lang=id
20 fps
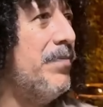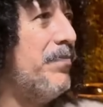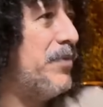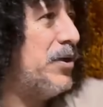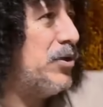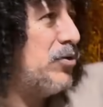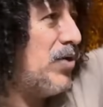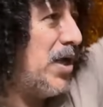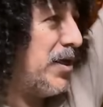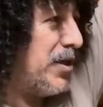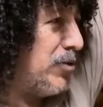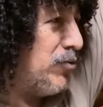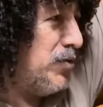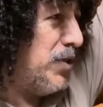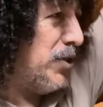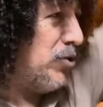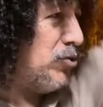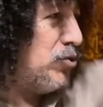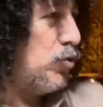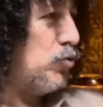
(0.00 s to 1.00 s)
Begitu harga
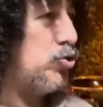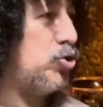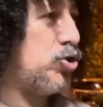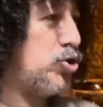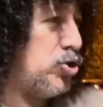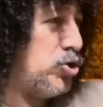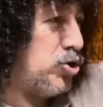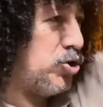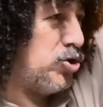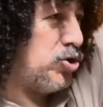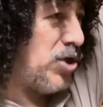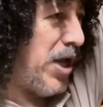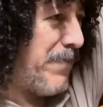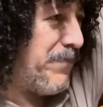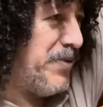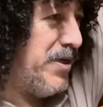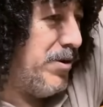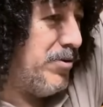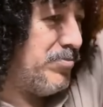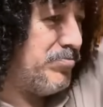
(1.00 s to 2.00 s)
dunia, dus,
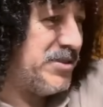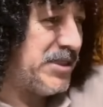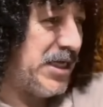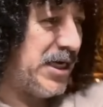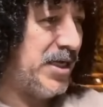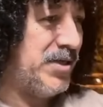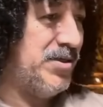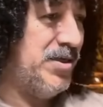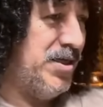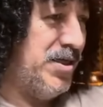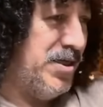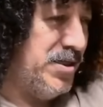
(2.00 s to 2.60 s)
nabinya misalkan